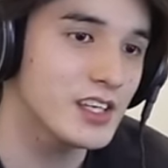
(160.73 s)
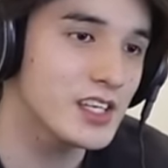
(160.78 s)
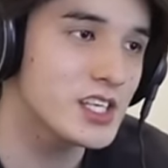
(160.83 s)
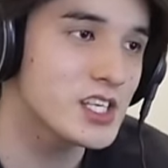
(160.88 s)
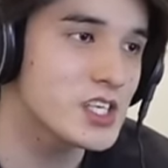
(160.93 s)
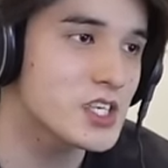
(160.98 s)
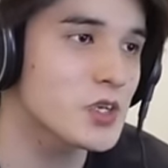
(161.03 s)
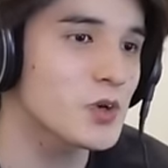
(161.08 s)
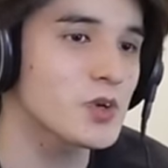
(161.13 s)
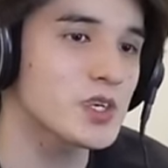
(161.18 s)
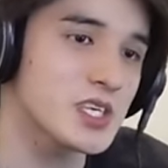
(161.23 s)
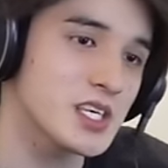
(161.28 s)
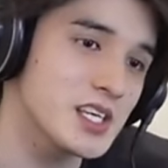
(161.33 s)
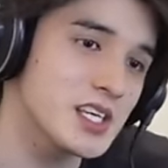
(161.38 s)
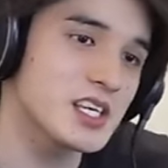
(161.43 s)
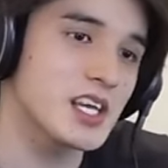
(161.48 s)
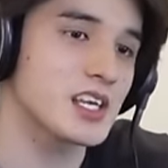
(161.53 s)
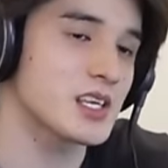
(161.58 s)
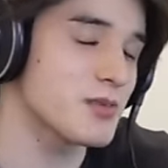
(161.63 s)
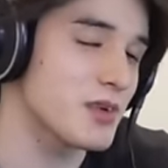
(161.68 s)
一生
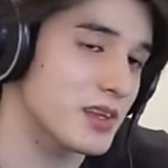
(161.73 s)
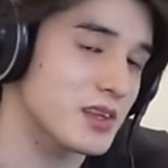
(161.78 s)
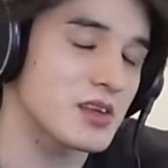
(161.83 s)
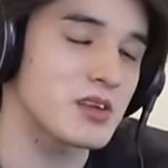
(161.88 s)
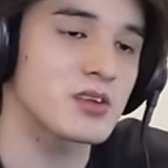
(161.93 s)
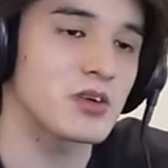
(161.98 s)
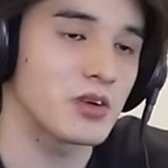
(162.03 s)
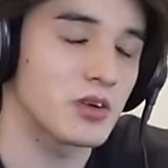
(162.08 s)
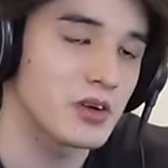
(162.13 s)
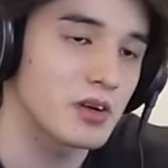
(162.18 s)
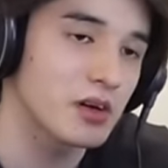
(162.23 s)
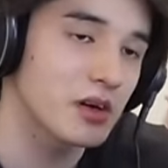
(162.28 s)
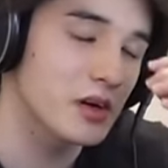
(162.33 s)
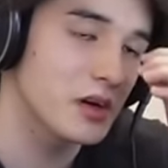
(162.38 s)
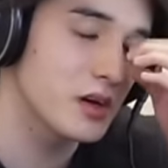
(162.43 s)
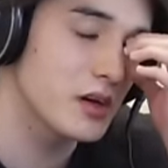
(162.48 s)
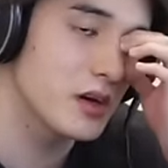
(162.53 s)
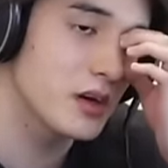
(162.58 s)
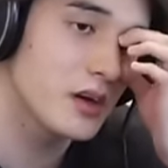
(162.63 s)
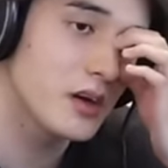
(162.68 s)
神経締めやってきてるよ。
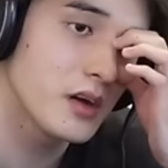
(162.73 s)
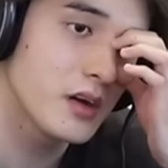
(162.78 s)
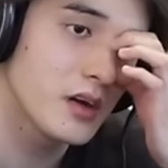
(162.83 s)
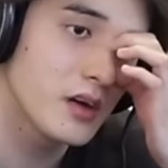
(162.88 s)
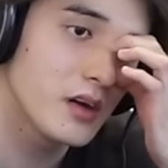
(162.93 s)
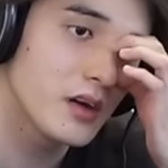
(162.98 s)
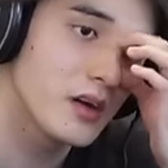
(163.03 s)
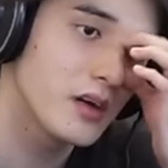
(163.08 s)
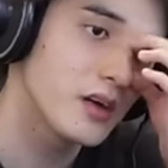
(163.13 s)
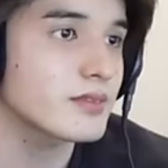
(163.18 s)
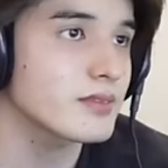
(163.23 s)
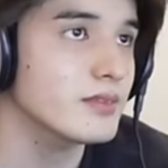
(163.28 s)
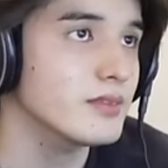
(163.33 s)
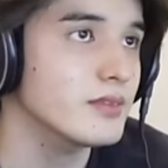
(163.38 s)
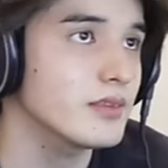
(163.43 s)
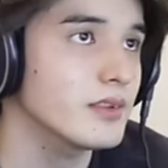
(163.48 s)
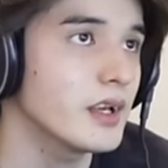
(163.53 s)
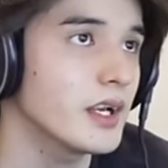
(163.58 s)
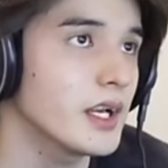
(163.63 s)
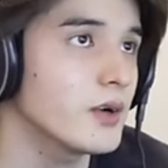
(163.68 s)

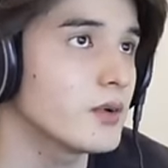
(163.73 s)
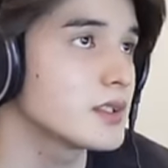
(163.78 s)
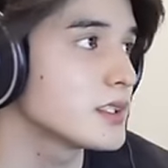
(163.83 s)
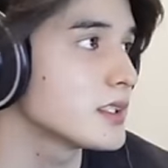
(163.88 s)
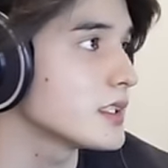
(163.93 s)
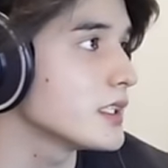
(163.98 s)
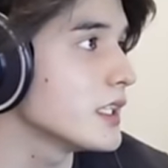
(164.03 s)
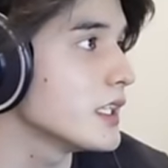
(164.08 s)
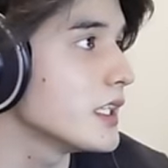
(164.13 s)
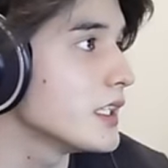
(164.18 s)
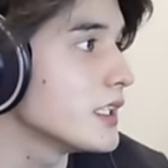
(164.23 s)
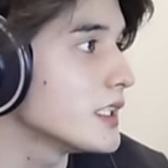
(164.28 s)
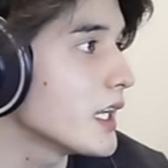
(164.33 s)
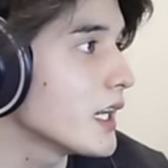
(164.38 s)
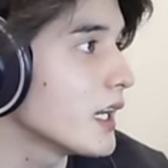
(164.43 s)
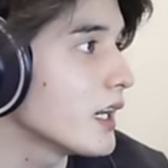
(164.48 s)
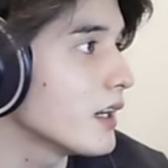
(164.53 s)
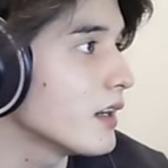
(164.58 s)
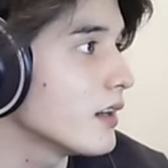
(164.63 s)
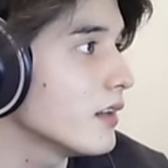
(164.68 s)
はい、お次。
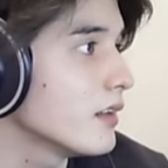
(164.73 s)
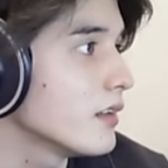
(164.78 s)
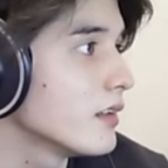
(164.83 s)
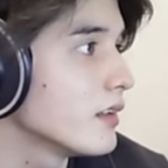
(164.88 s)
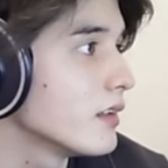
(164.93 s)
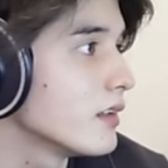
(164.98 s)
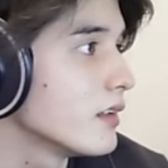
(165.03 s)
じゃーん。